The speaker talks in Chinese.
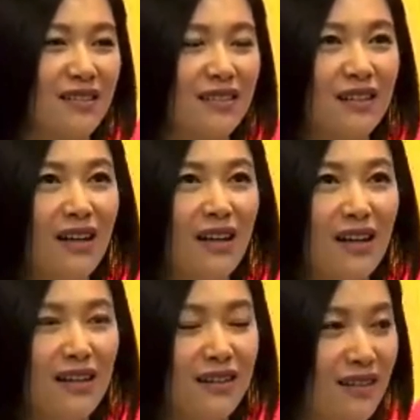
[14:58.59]
其实
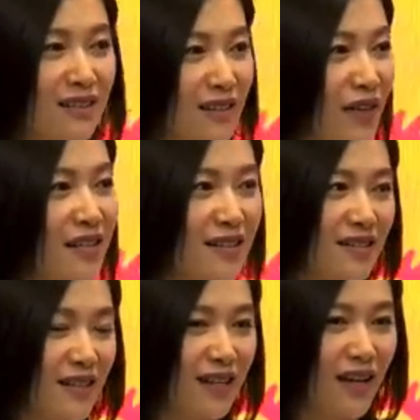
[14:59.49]
可能一凡
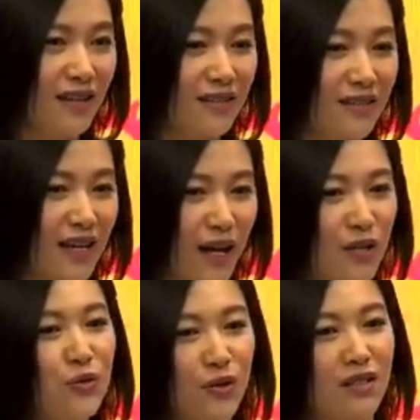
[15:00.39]
天看也
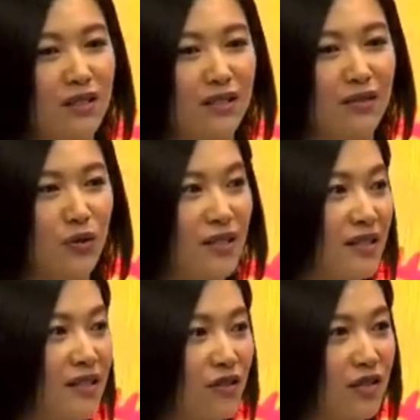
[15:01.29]
还是觉得是最
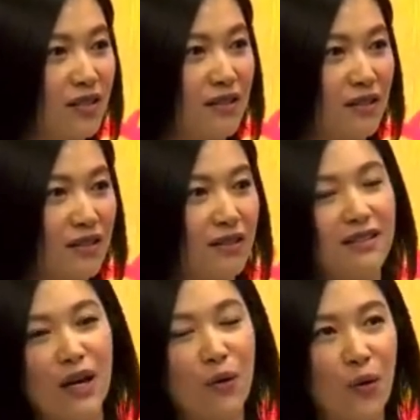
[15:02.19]
近的事情，可是
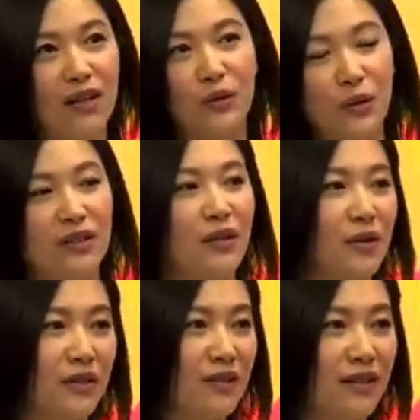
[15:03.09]
再过很多年
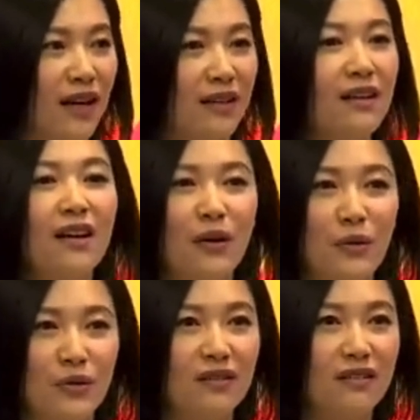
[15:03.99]
回头看，
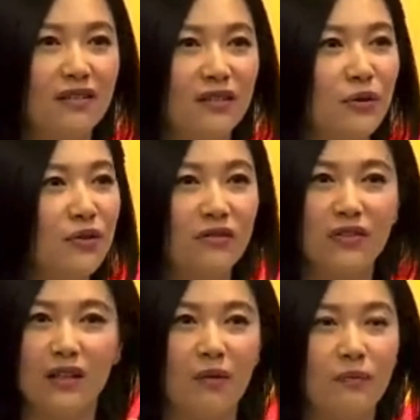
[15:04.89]
我觉得那个都是
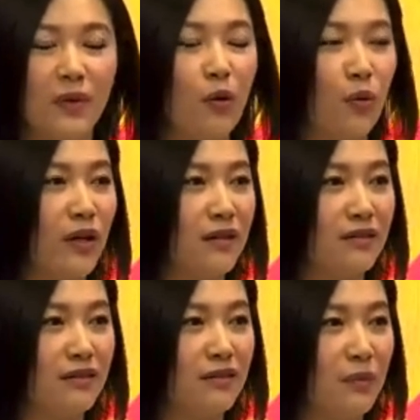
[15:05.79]
非常宝贵、
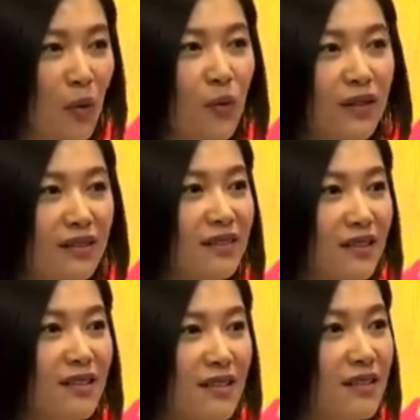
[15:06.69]
宝贵的一
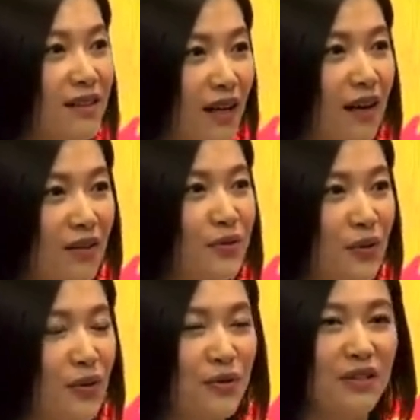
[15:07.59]
个资料，
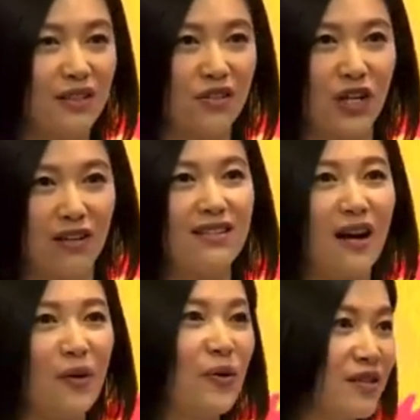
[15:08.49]
对于你的成
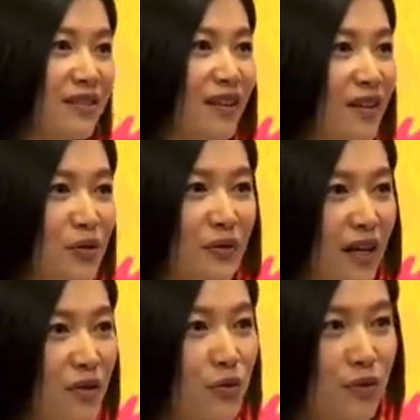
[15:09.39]
长过程当中
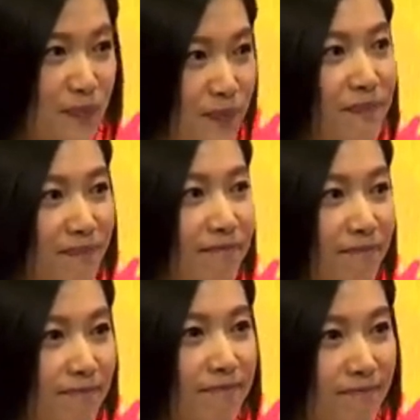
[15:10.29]
来说。
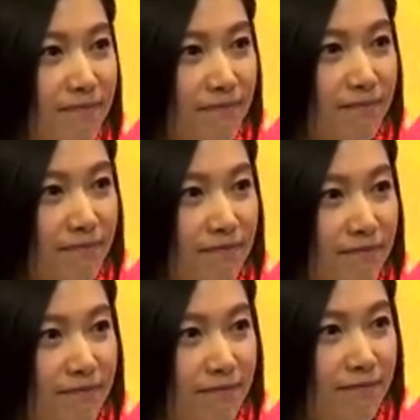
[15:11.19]
我们来听一听
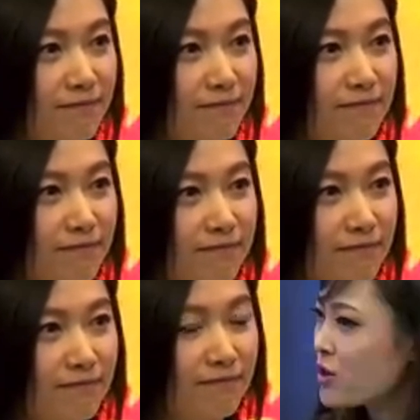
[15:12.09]
一凡，你回忆一下
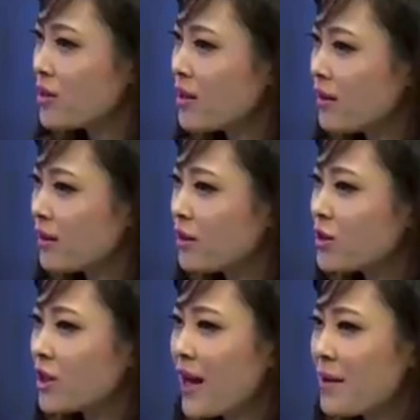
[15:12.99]
那时间你的
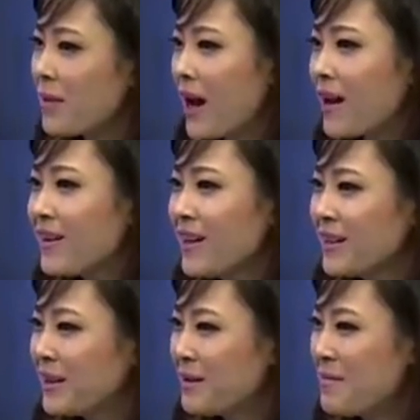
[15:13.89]
课程安排，
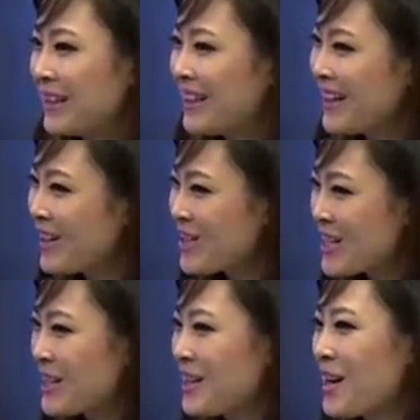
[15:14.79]
你的每天都
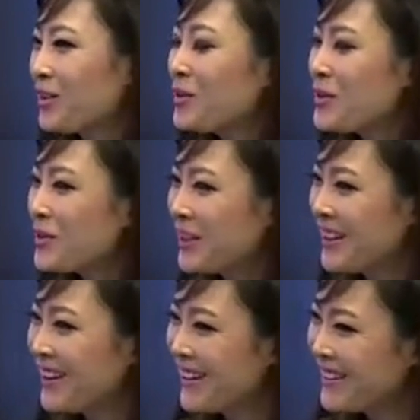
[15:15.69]
是怎样度过
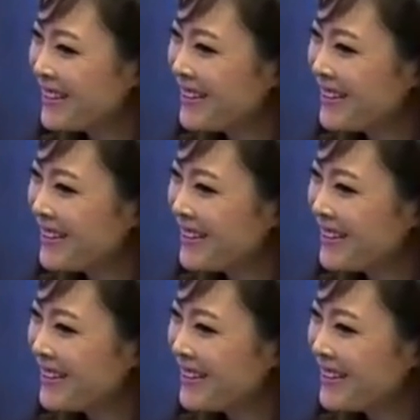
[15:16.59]
的？